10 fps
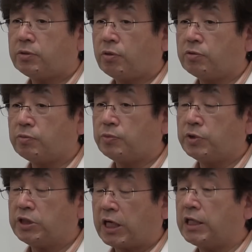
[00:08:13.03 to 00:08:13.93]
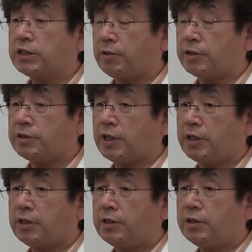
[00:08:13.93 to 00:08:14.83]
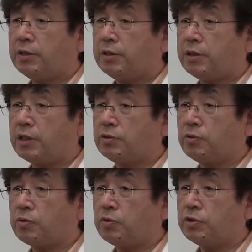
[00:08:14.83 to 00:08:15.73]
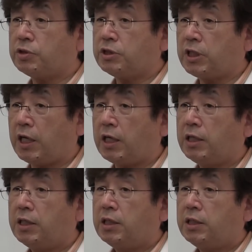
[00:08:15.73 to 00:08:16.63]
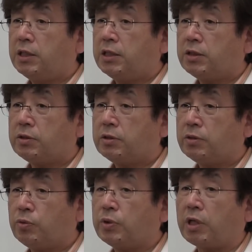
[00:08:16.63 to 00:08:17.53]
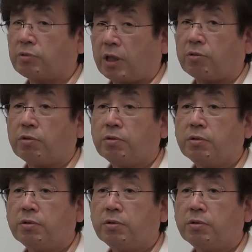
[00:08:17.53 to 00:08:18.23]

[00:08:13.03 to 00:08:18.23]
取る分に関しては、ですね鉄の取りすぎがどうなるかと、